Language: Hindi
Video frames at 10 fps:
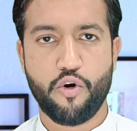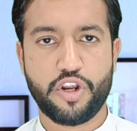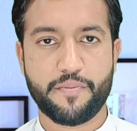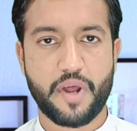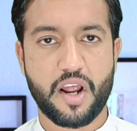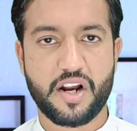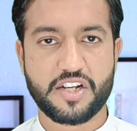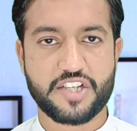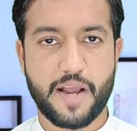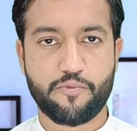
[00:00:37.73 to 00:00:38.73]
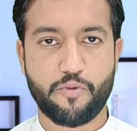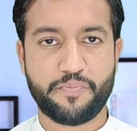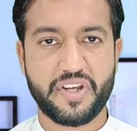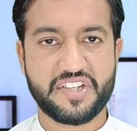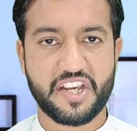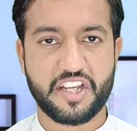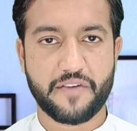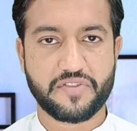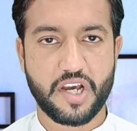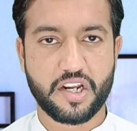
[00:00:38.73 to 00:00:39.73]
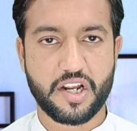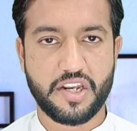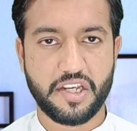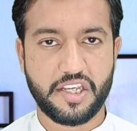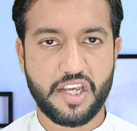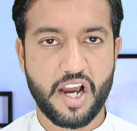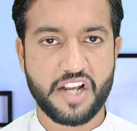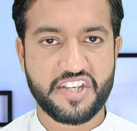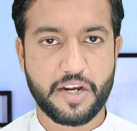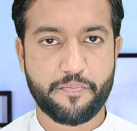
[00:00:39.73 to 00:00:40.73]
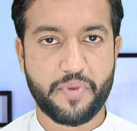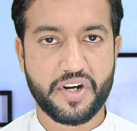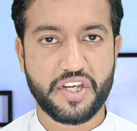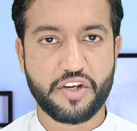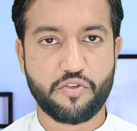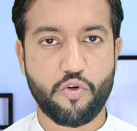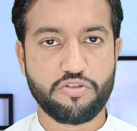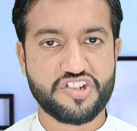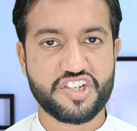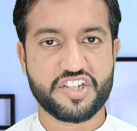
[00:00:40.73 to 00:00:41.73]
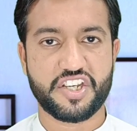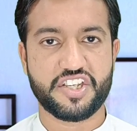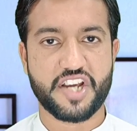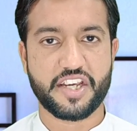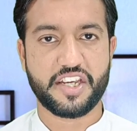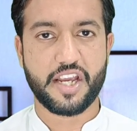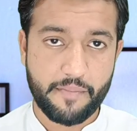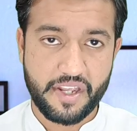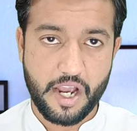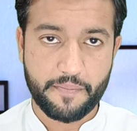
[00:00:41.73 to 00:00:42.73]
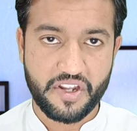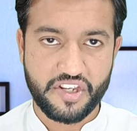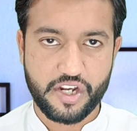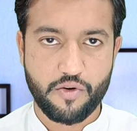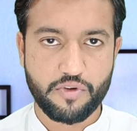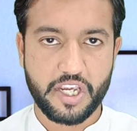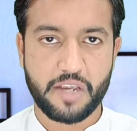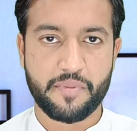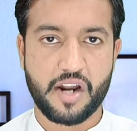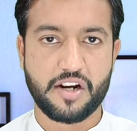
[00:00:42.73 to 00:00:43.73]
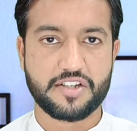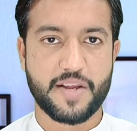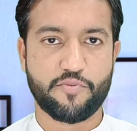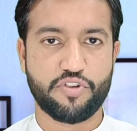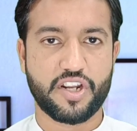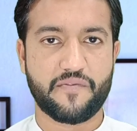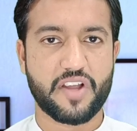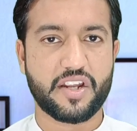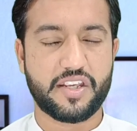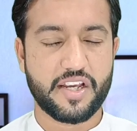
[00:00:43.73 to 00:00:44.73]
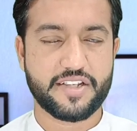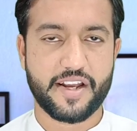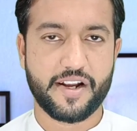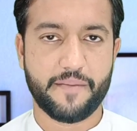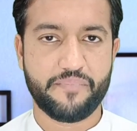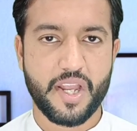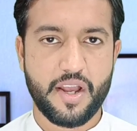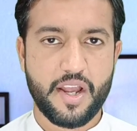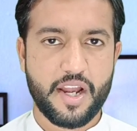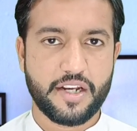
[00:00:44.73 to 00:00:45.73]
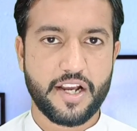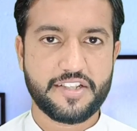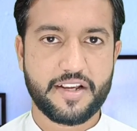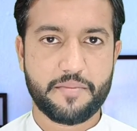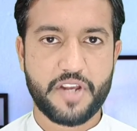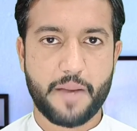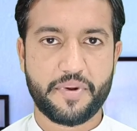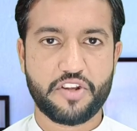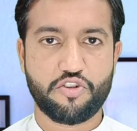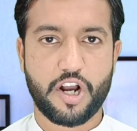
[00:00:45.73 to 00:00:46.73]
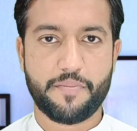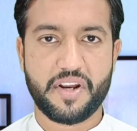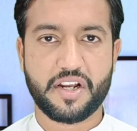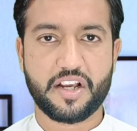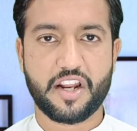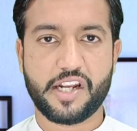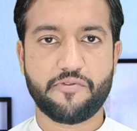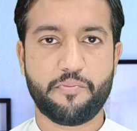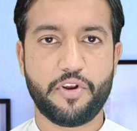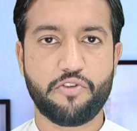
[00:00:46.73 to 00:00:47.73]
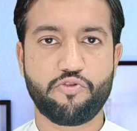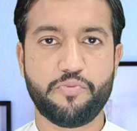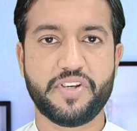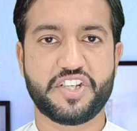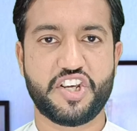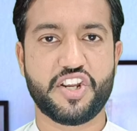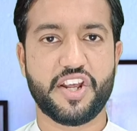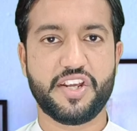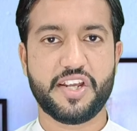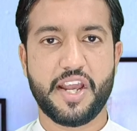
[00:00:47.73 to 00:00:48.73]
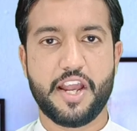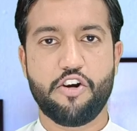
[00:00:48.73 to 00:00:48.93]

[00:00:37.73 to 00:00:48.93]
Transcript: और इमरान खान साहब को फिर से गिरफ्तार करने की आज एक बड़ी कोशिश की जाएगी या मैं यहाँ पर यह कहूँ कि इमरान खान साहब को गिरफ्तार किया जाएगा नाजिकम यहाँ पर ये जो खबर निकल कर आ रही है वो बिल्कुल भी अच्छी नहीं